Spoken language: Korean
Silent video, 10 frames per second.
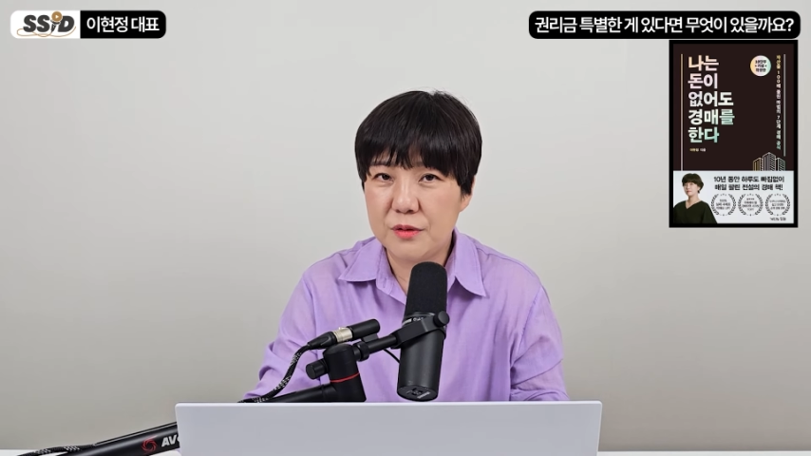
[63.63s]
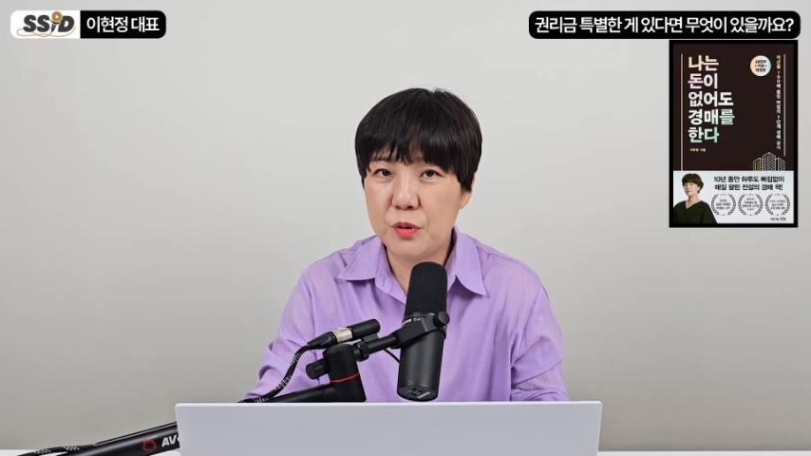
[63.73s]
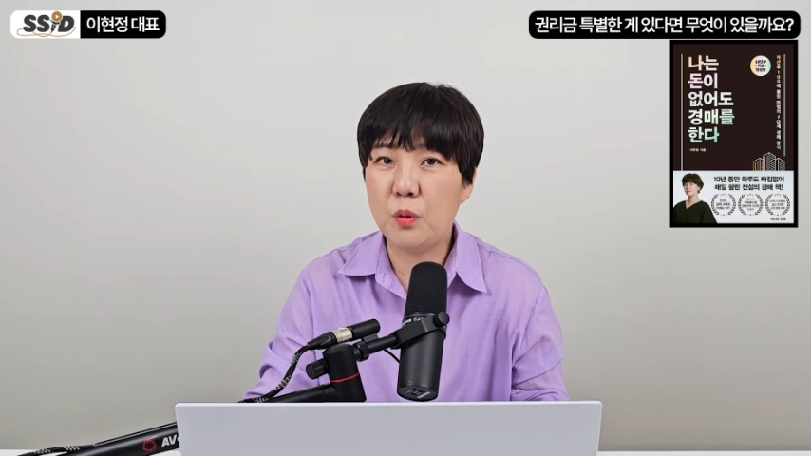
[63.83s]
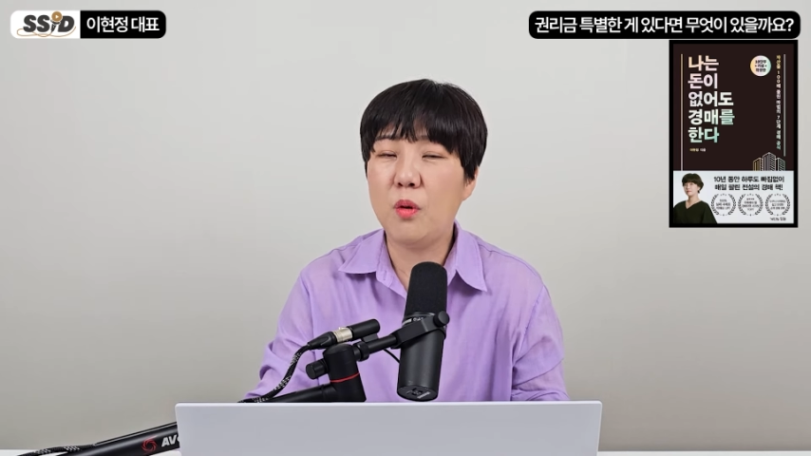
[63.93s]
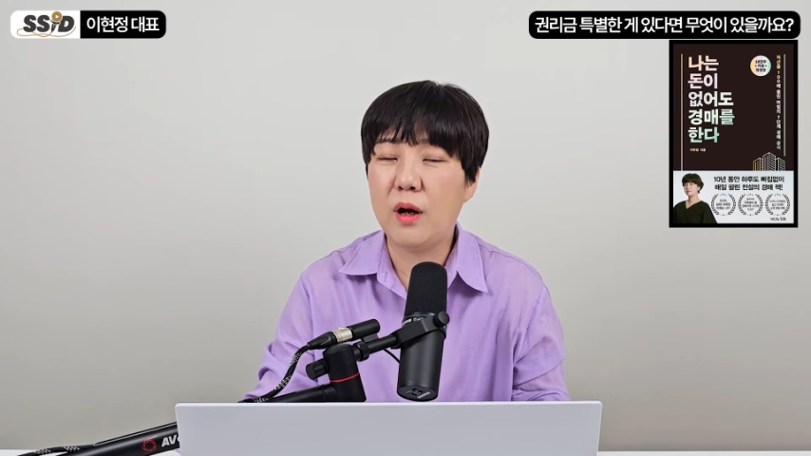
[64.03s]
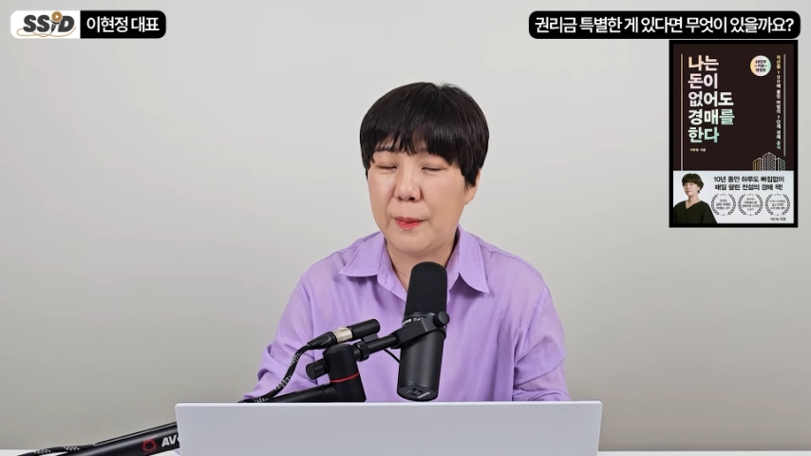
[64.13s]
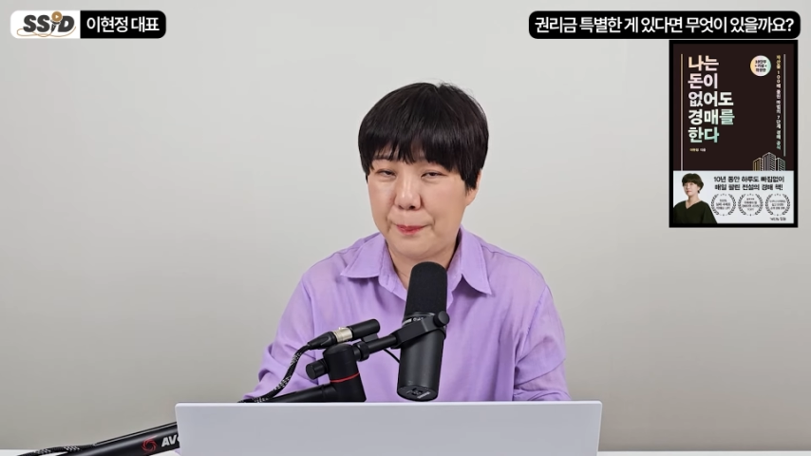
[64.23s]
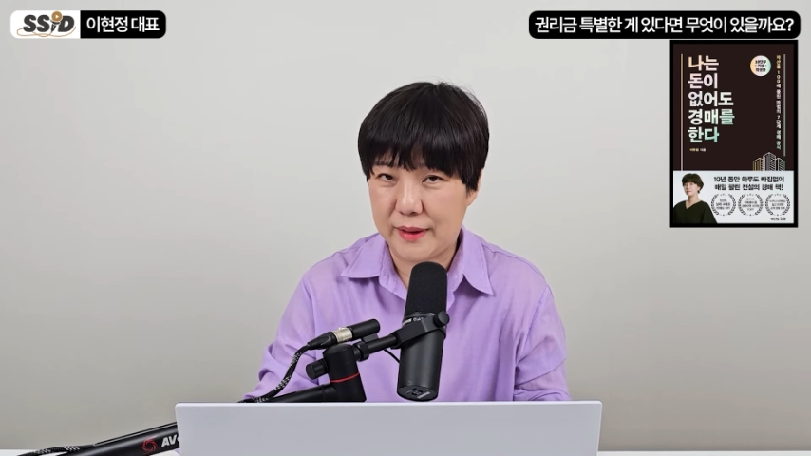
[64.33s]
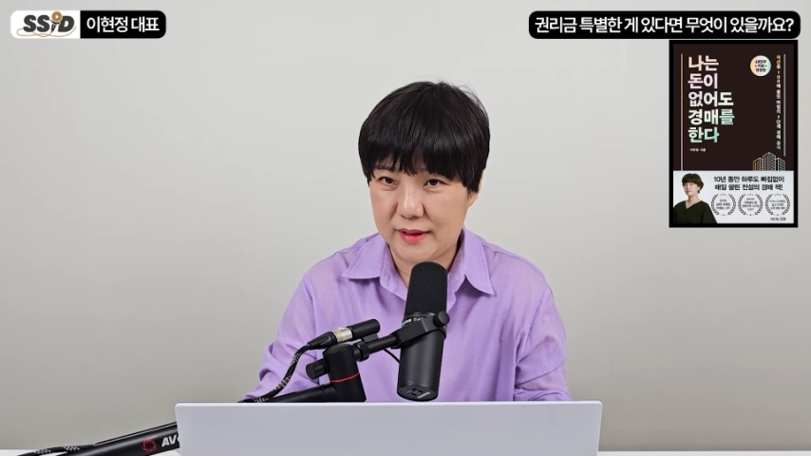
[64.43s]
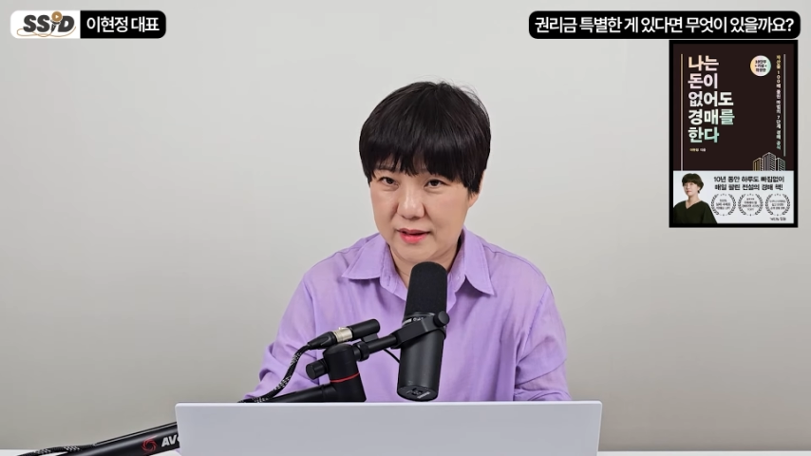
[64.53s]
초고가
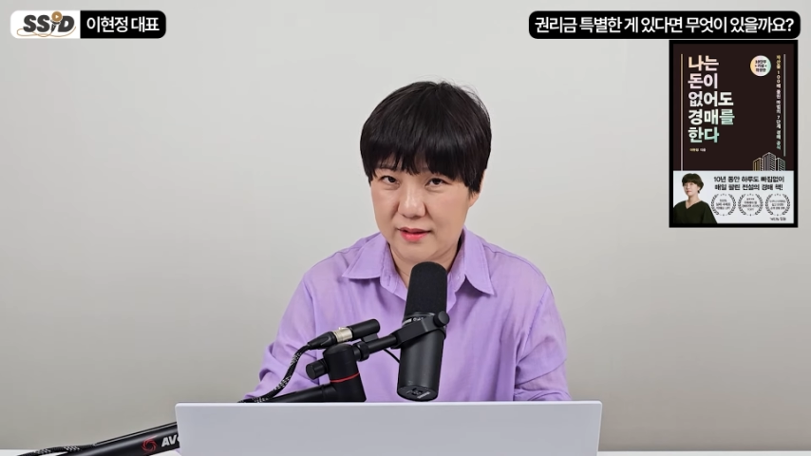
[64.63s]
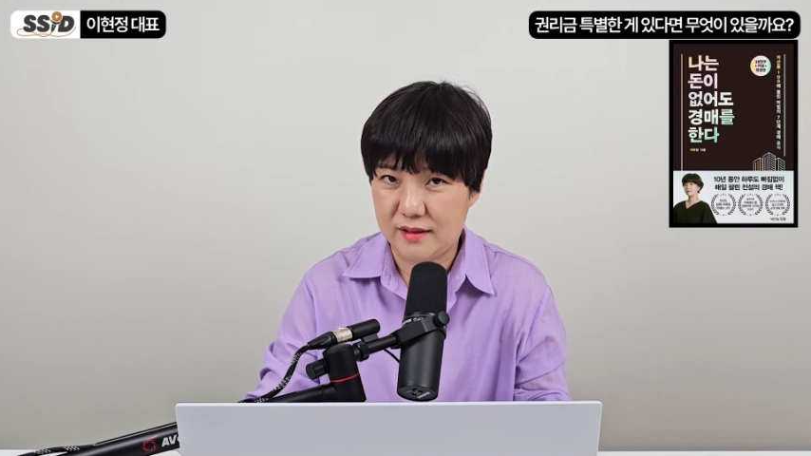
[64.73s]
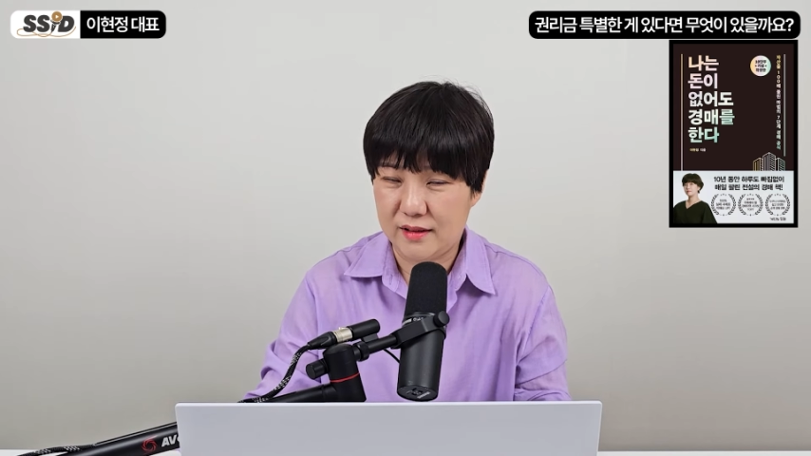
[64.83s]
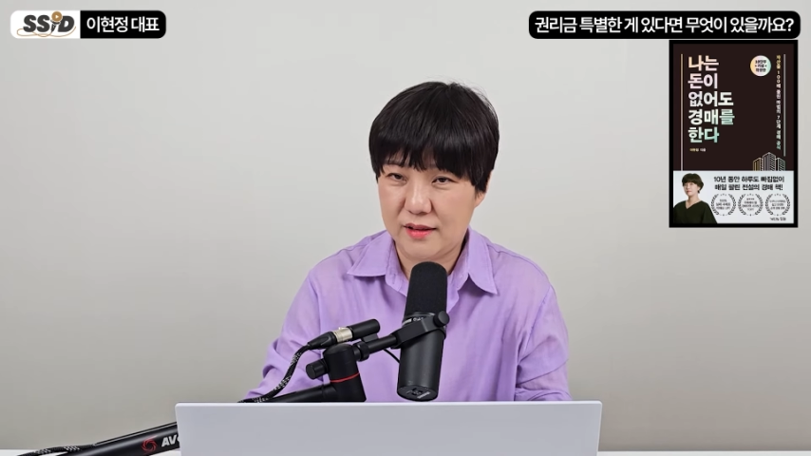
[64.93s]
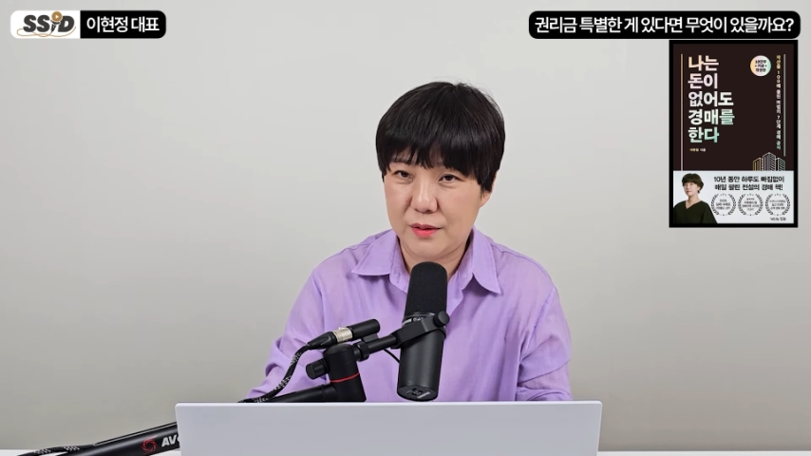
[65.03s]
아파트들